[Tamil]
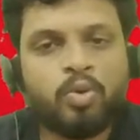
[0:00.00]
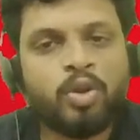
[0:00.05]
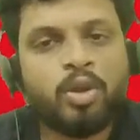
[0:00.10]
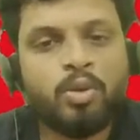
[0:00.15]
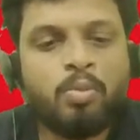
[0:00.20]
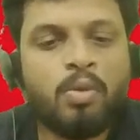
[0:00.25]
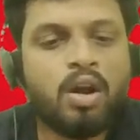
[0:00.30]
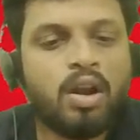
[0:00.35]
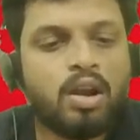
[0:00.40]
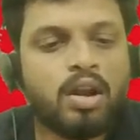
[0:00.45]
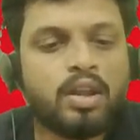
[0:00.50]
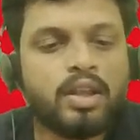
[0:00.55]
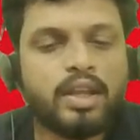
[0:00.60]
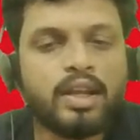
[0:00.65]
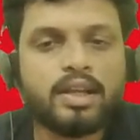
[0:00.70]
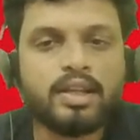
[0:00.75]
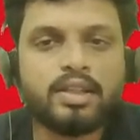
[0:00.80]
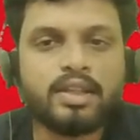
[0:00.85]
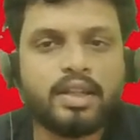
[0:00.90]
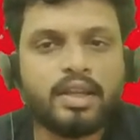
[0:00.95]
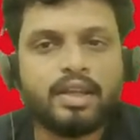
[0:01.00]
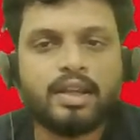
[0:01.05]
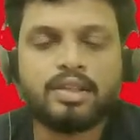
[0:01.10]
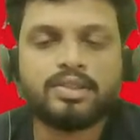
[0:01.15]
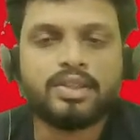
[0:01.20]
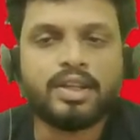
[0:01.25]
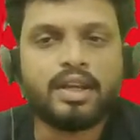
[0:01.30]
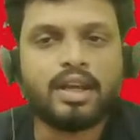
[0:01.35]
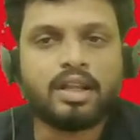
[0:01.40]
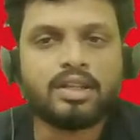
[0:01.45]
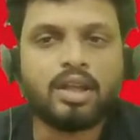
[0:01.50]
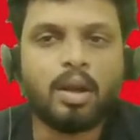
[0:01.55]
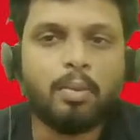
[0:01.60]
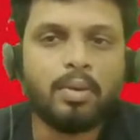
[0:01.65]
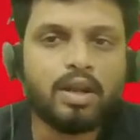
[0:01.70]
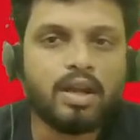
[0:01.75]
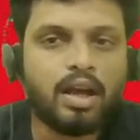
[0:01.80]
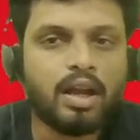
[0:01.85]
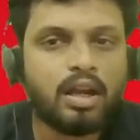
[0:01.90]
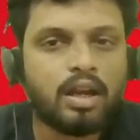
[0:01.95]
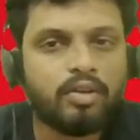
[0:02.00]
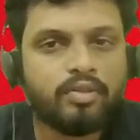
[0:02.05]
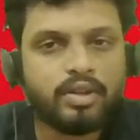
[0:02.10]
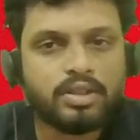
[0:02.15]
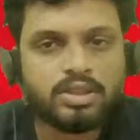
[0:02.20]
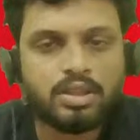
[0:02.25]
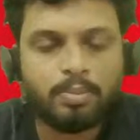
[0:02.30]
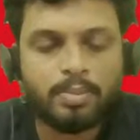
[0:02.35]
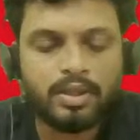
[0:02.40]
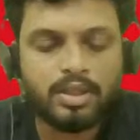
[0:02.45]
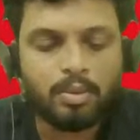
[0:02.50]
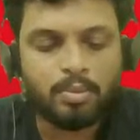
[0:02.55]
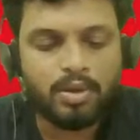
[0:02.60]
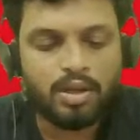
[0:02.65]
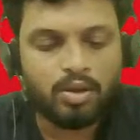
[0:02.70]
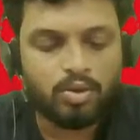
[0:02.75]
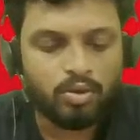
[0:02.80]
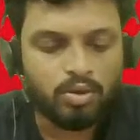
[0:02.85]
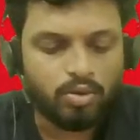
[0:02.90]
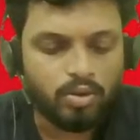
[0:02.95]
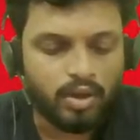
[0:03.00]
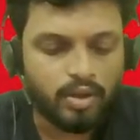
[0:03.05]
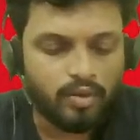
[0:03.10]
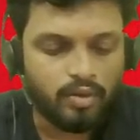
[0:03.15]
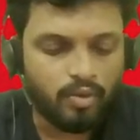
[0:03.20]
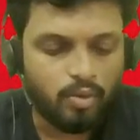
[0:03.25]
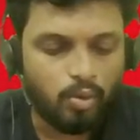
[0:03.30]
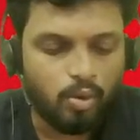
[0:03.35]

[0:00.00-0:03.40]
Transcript: முடியுமான்றது எனக்கு தெரியல சரிங்களா தமிழ் கரண்ட் அஃபேர்ஸ் அப்போ தமிழில் கொண்டு வரேன்